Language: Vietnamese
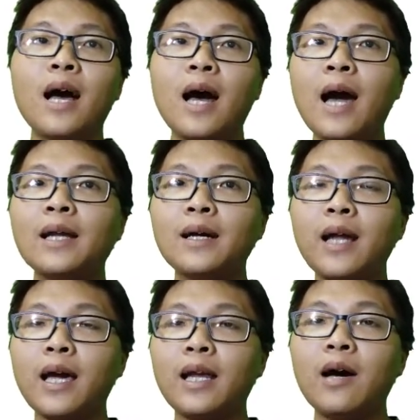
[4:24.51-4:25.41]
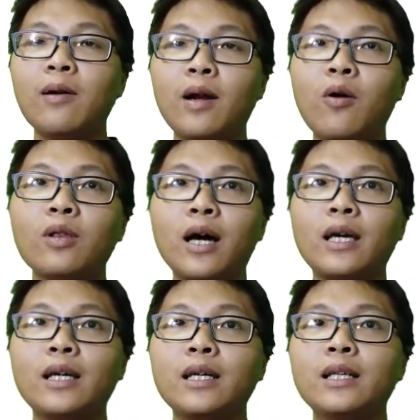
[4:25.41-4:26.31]
hai nơi này đều là đô
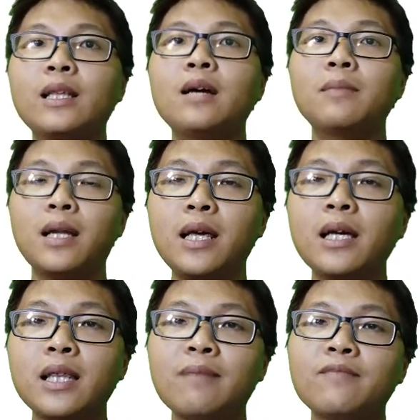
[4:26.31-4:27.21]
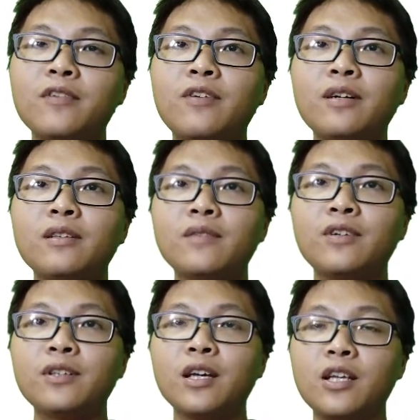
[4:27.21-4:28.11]
thị nên mình yên tâm về phương,
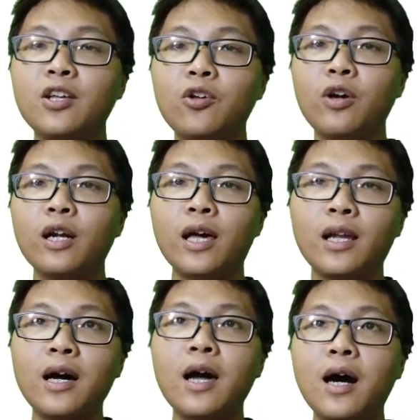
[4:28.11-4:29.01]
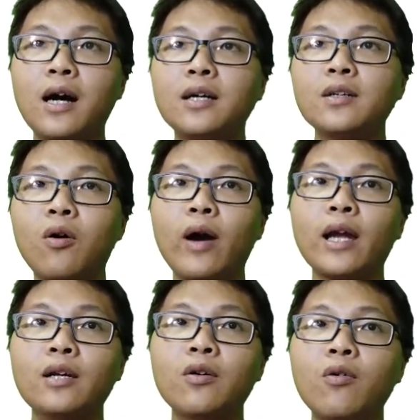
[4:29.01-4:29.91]
phương tiện di chuyển này nơi ở đồ
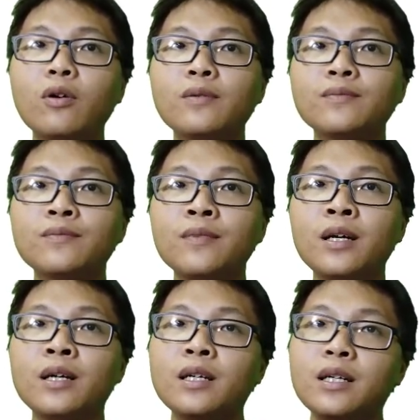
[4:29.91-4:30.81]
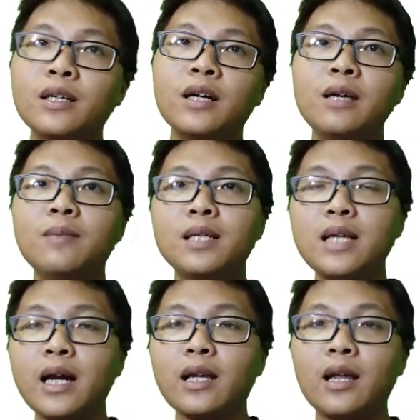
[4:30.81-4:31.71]
ăn nước uống trước khi mình
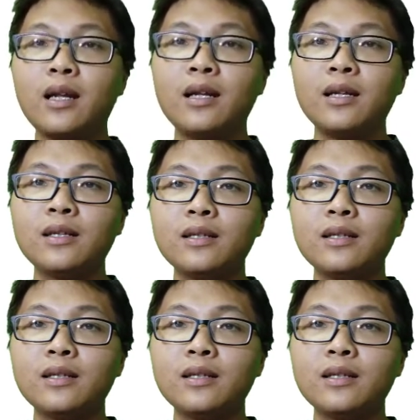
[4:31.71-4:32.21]
xác định